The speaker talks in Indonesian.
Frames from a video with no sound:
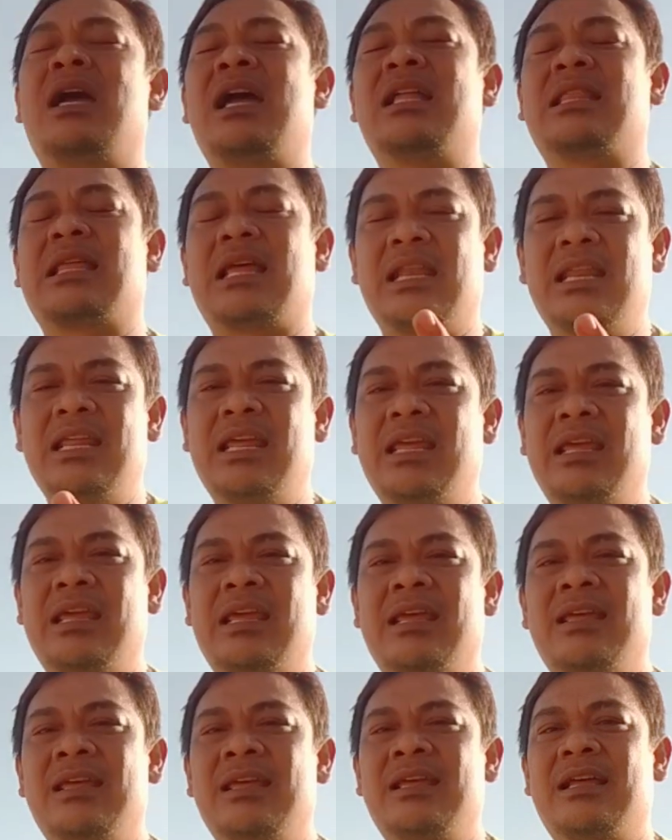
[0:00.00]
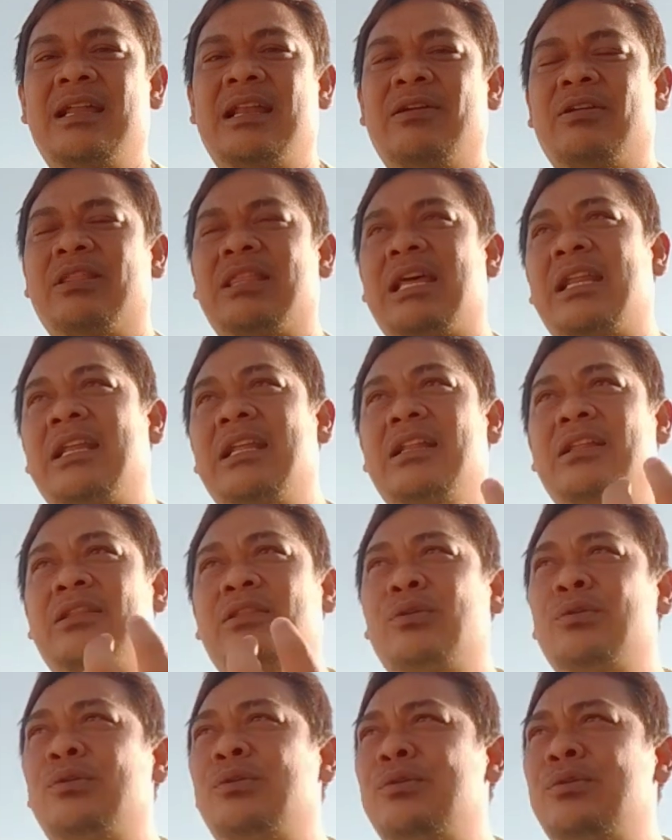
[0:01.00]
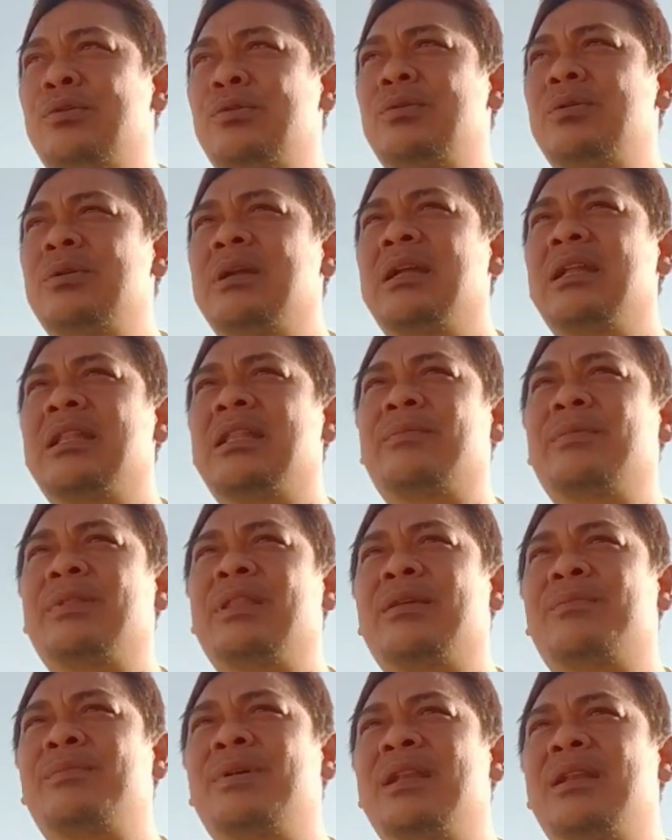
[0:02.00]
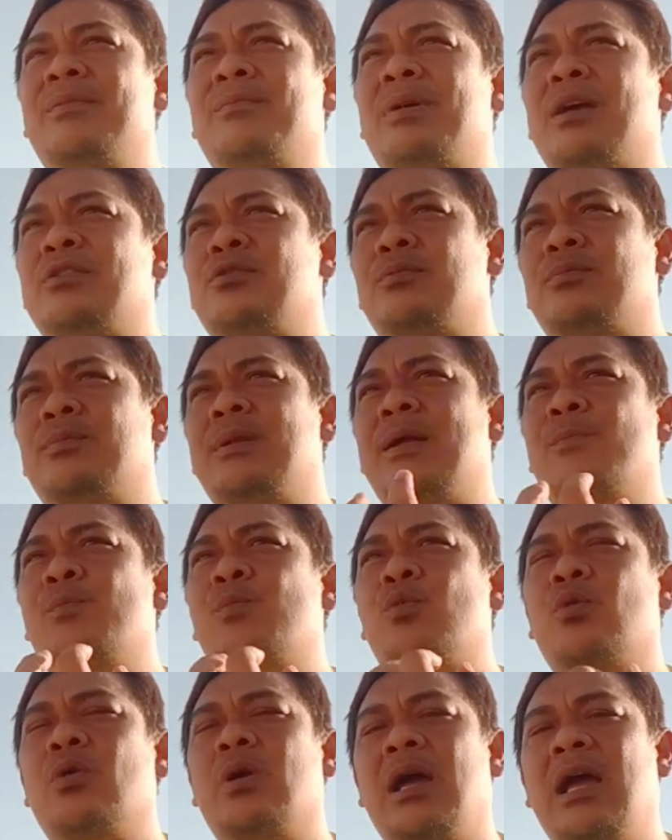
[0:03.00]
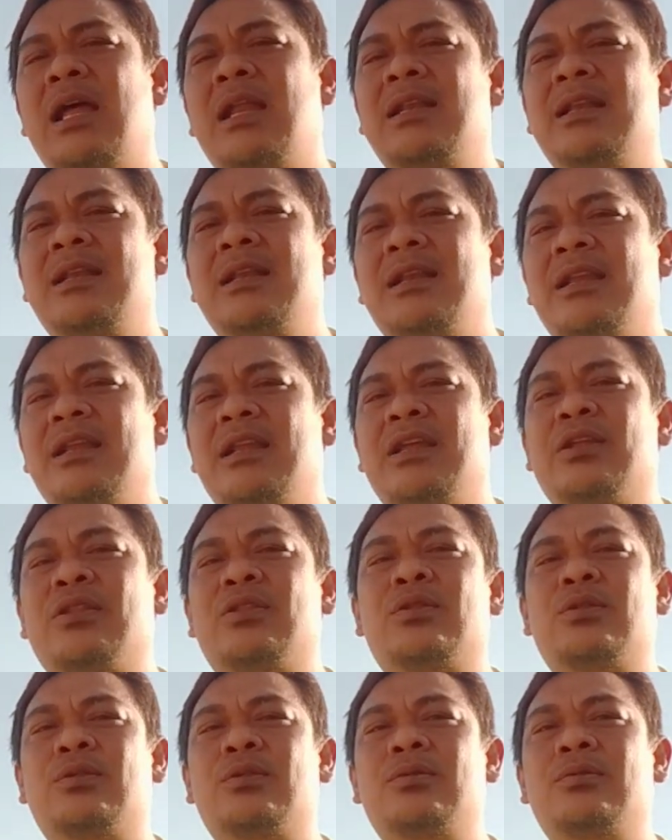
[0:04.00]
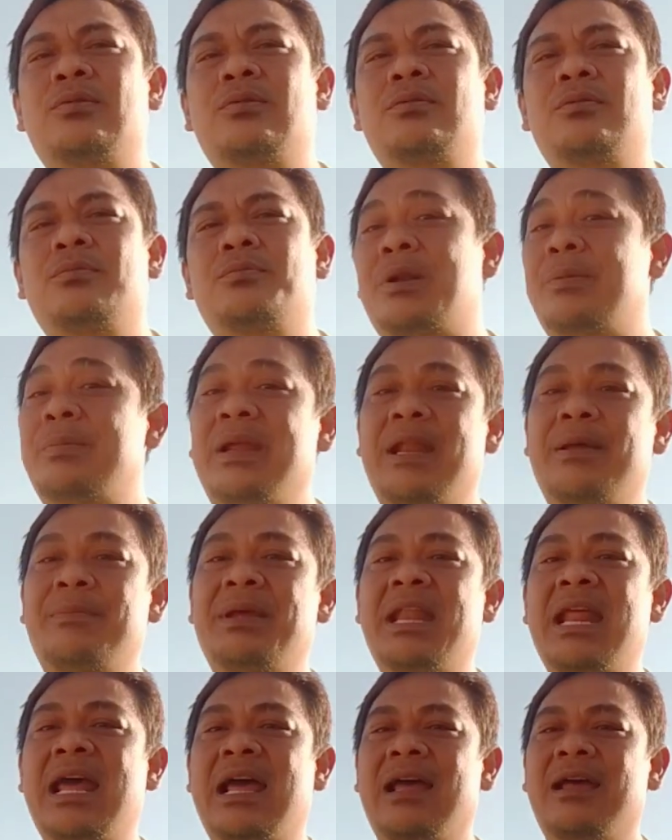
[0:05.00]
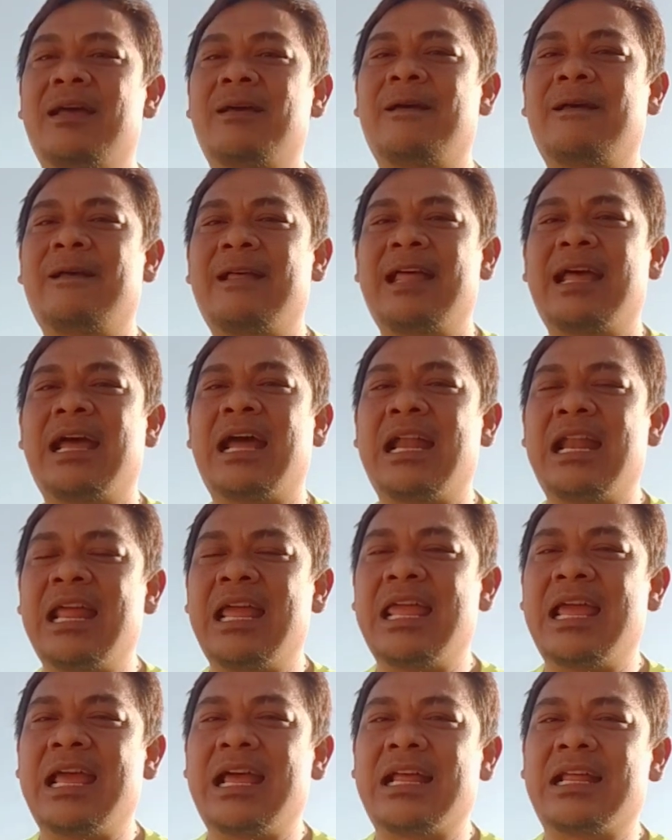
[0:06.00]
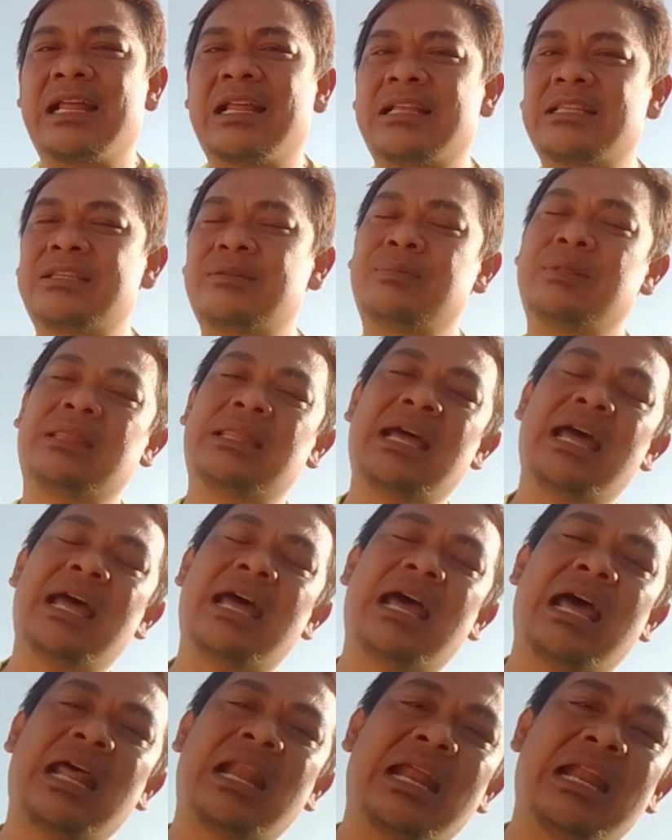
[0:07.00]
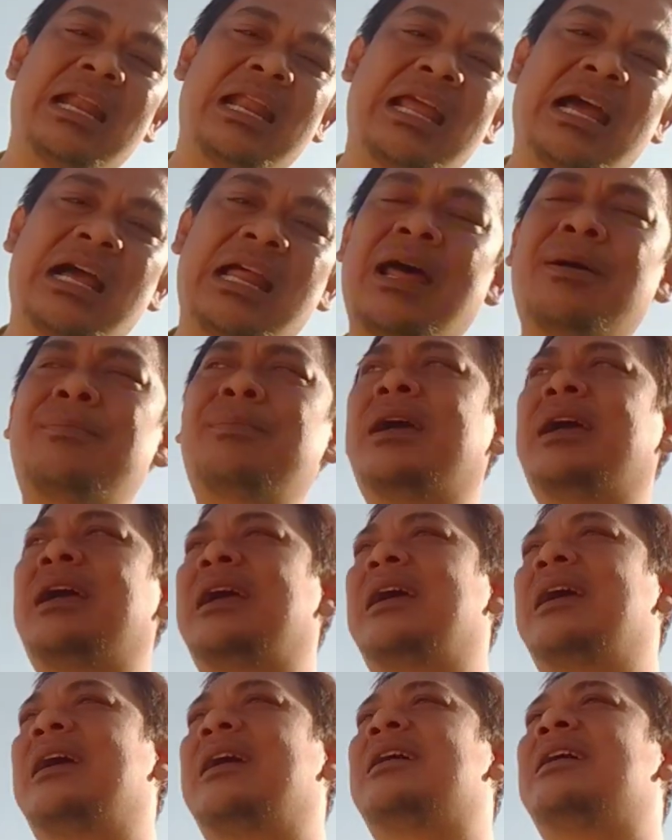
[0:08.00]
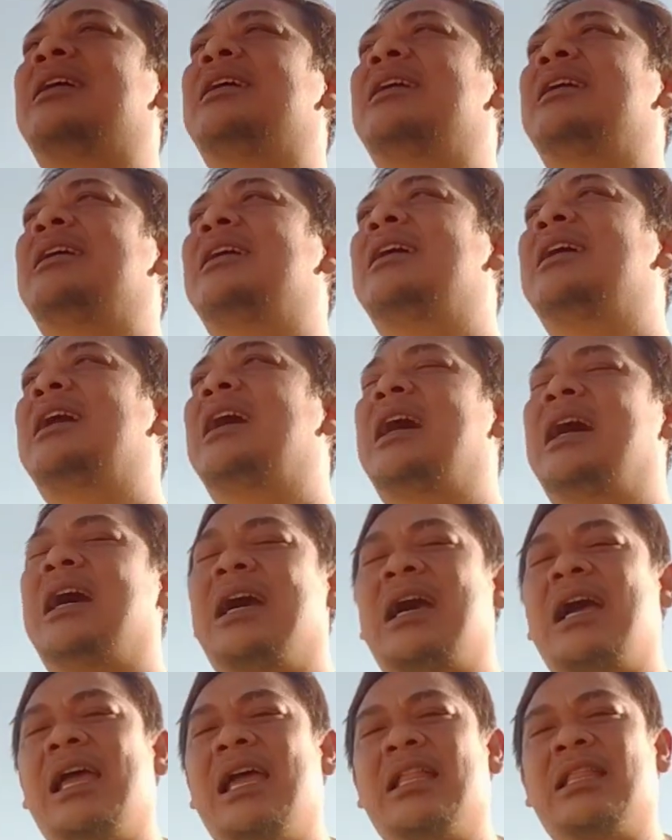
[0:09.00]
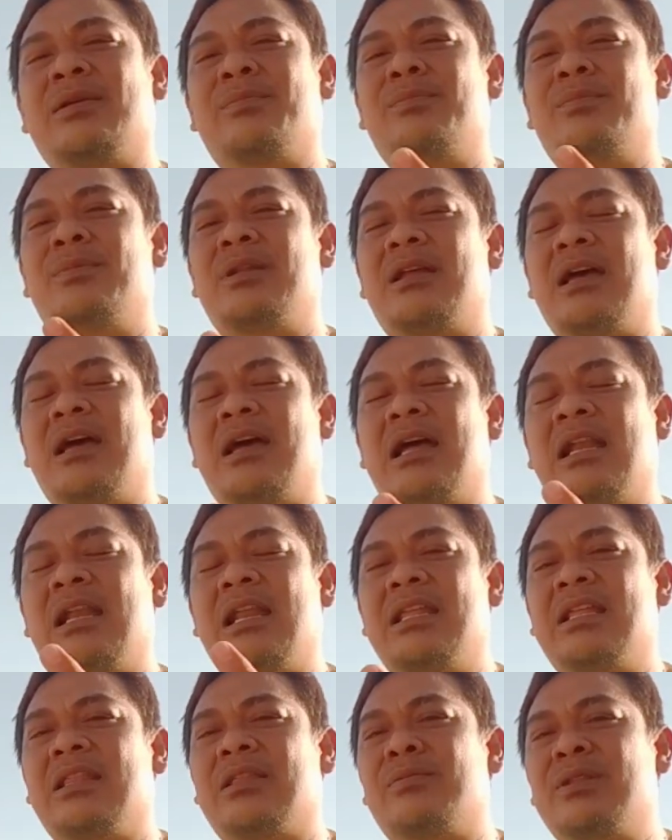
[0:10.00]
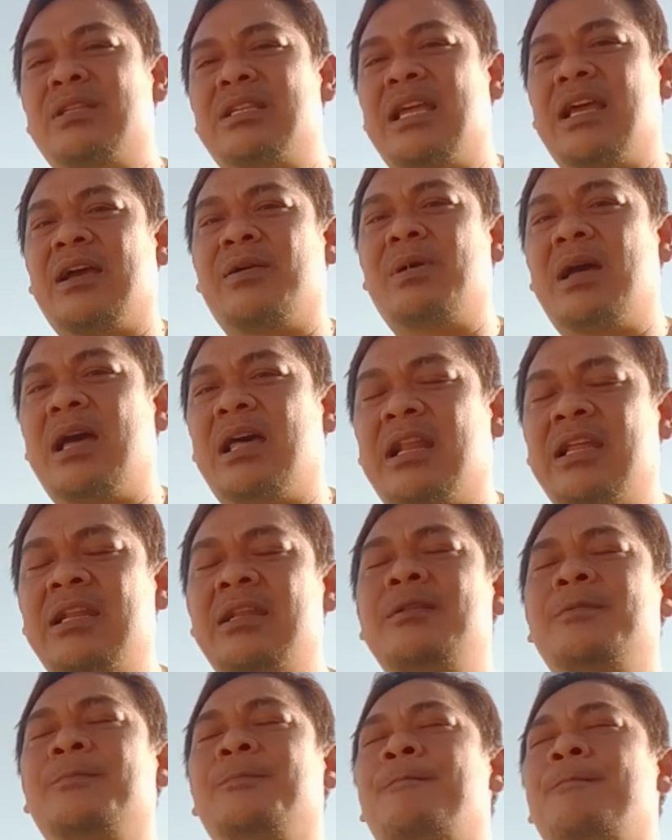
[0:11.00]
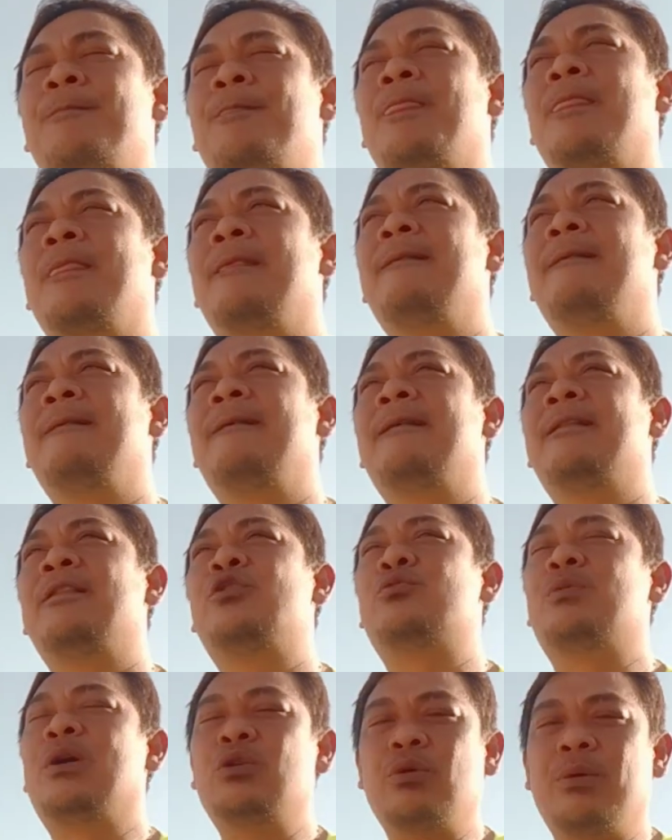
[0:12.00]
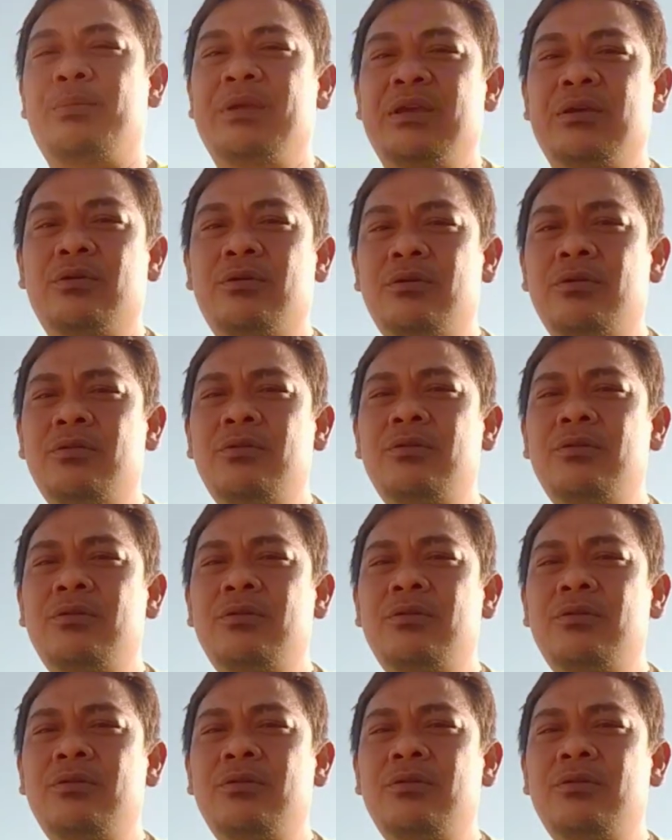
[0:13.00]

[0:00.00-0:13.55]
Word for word: tadi lewat Tarhil itu teman-teman masuk penampungan itu berbeda-beda. Ada yang sebentar, ada yang lama. Ah, kayak tem ah, adanya teman saya kemarin cuma dua minggu